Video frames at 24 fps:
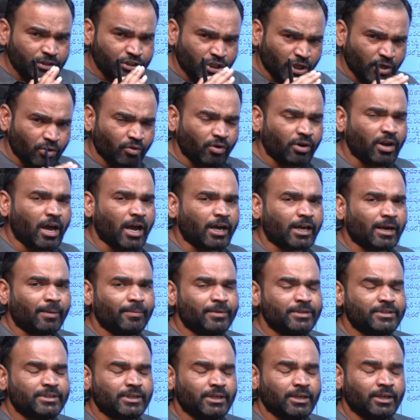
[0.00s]
చెరువులను
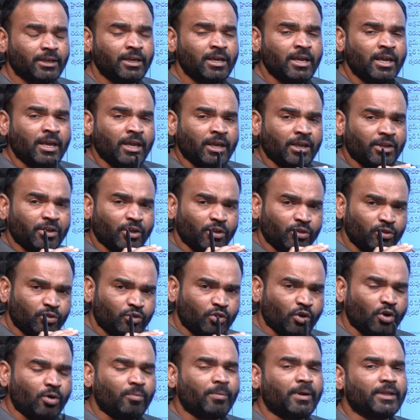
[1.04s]
ఆక్రమించి
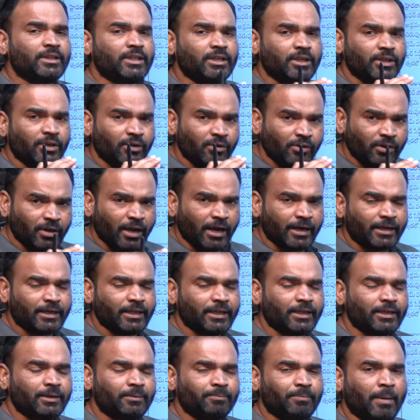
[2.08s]
ఎంతోమంది ఇల్లు
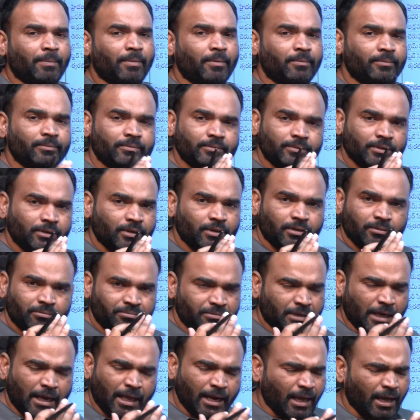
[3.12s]
కట్టి పాపం
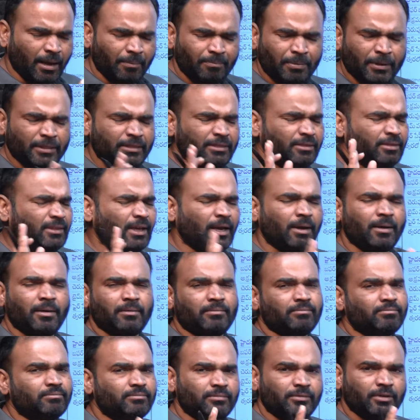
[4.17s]
చాలా పెద్ద
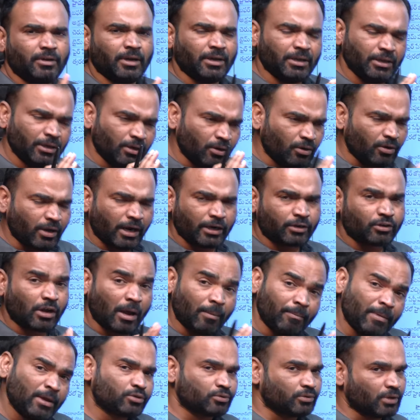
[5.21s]
ఇల్లు కట్టుకు
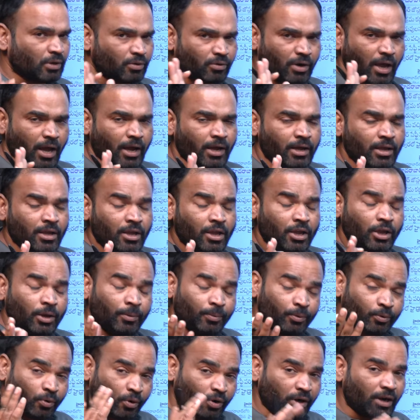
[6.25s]
అమ్మేసుకున్నారు కూడా
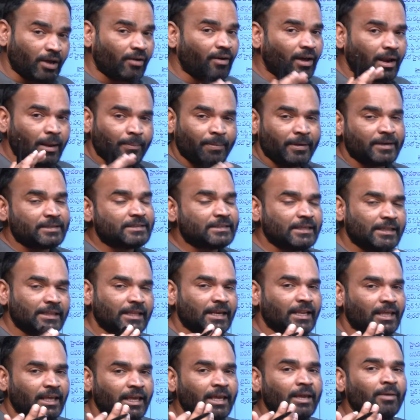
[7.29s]
ఇప్పుడు కొన్న వాళ్ళ పరిస్థితి
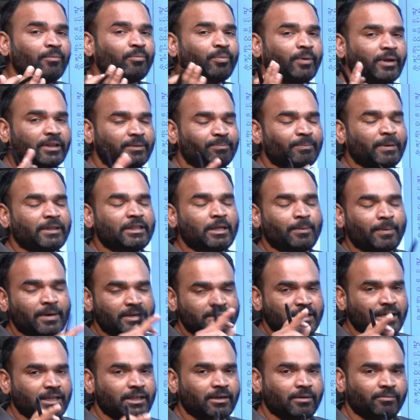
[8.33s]
అనేది పెద్ద
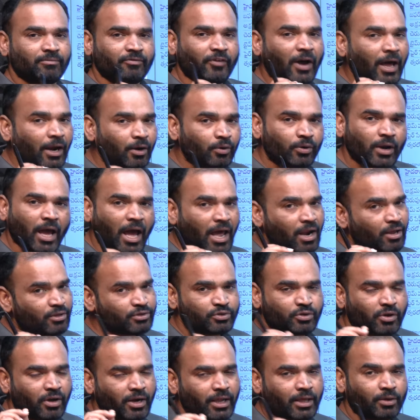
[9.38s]
ప్రశ్నార్థకం వాళ్ళు కూడా
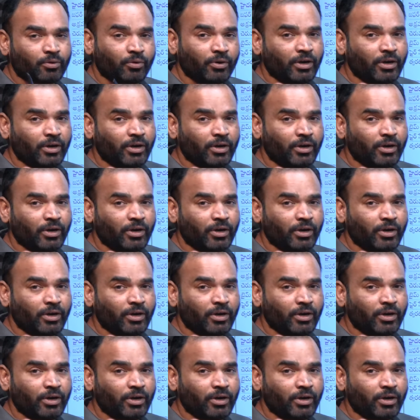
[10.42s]
ఆలోచించుకోవాలి